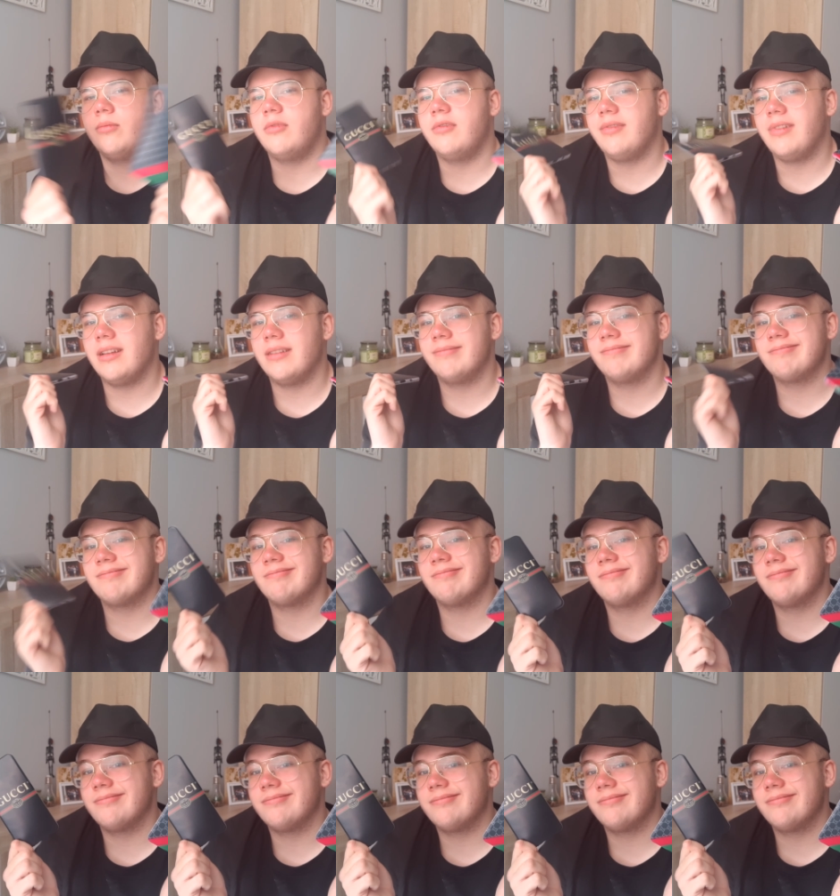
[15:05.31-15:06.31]
mówię.
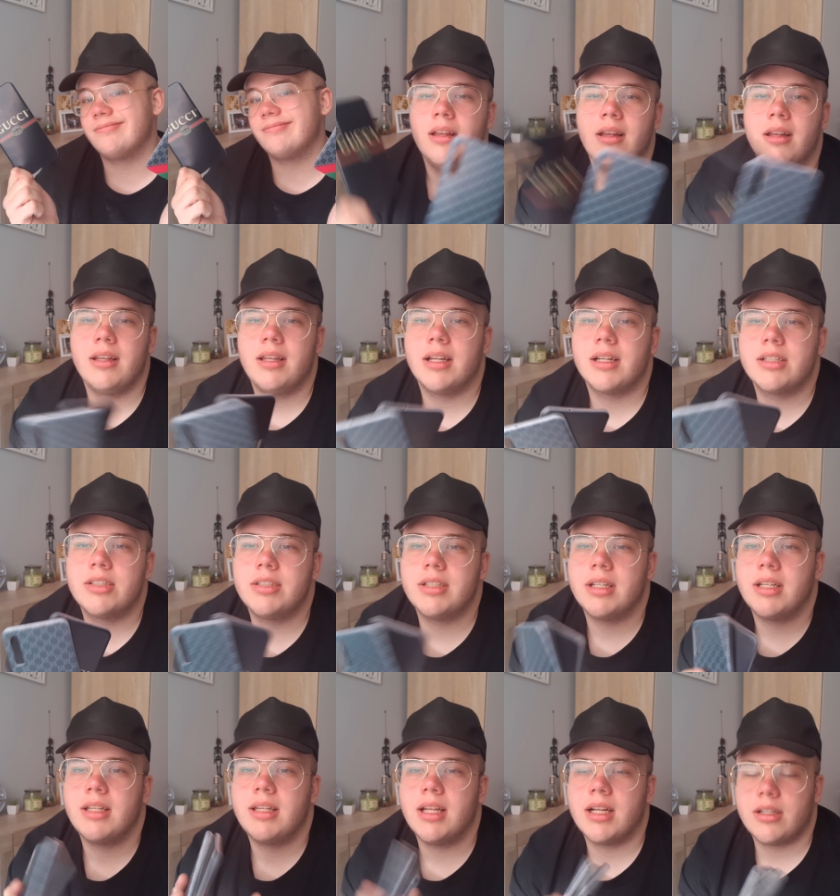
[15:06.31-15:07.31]

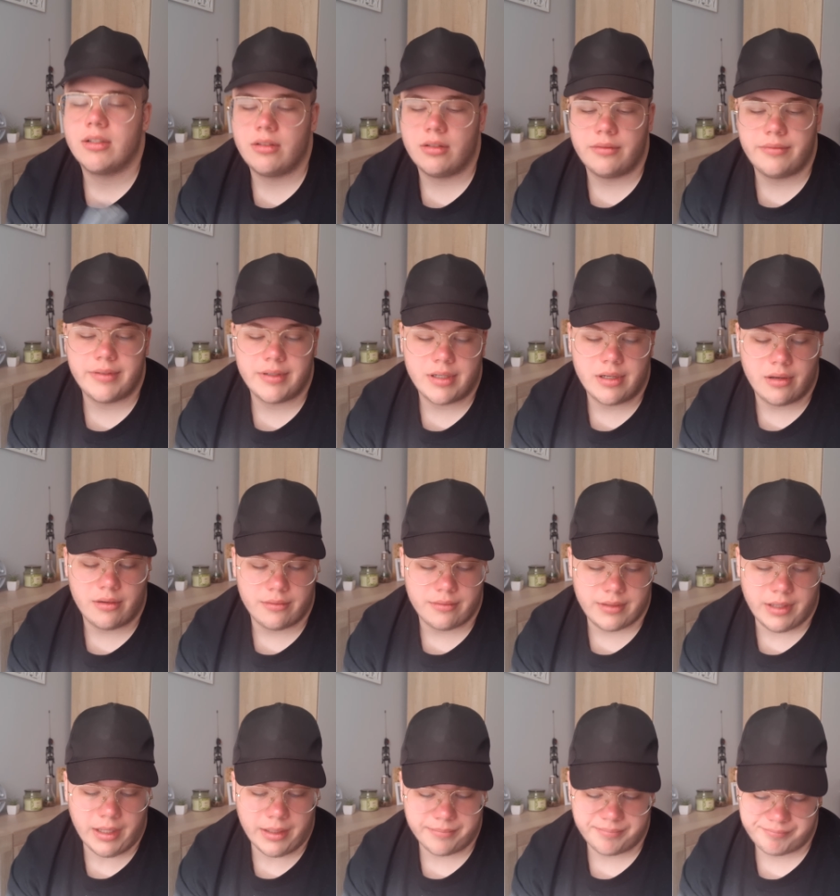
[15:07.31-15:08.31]
Także tak to
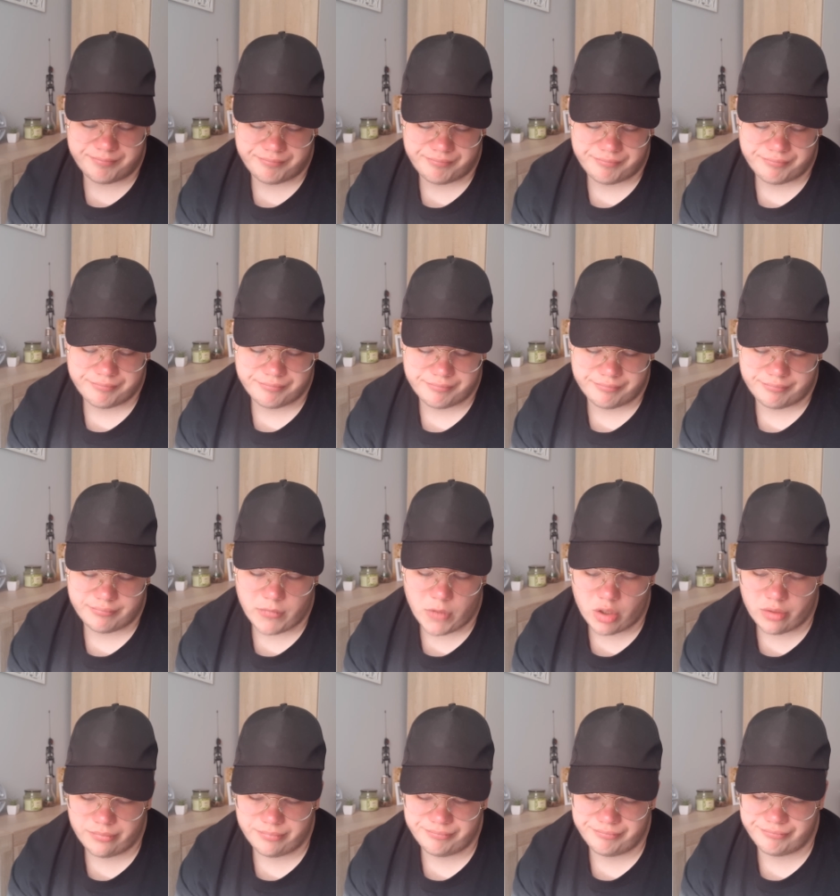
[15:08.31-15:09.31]
wygląda.
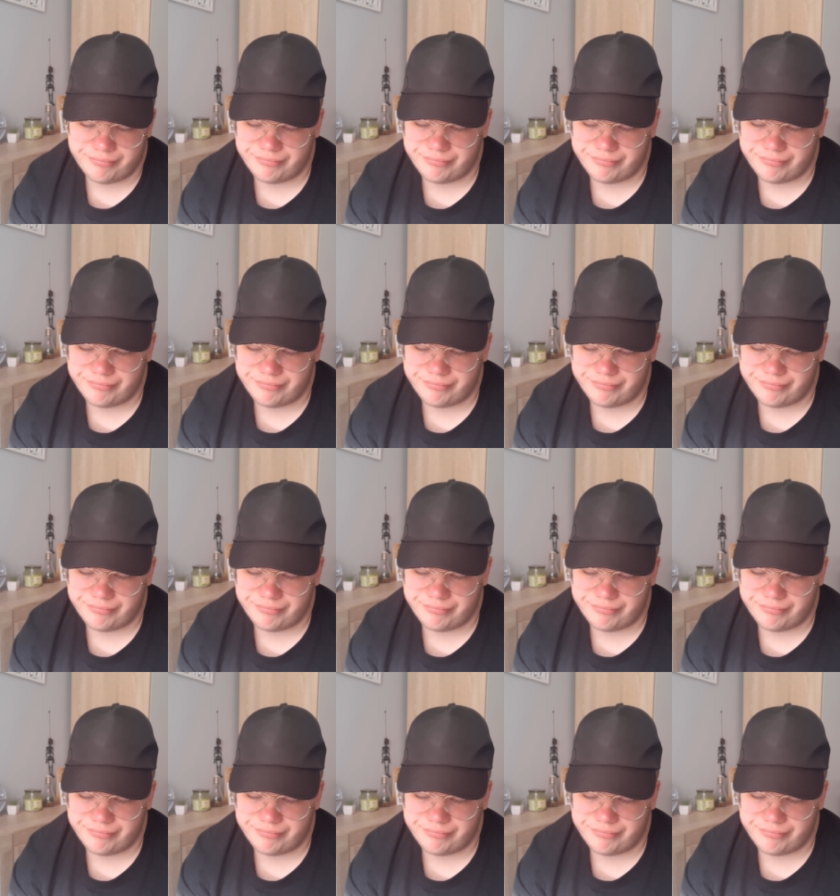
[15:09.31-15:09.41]
No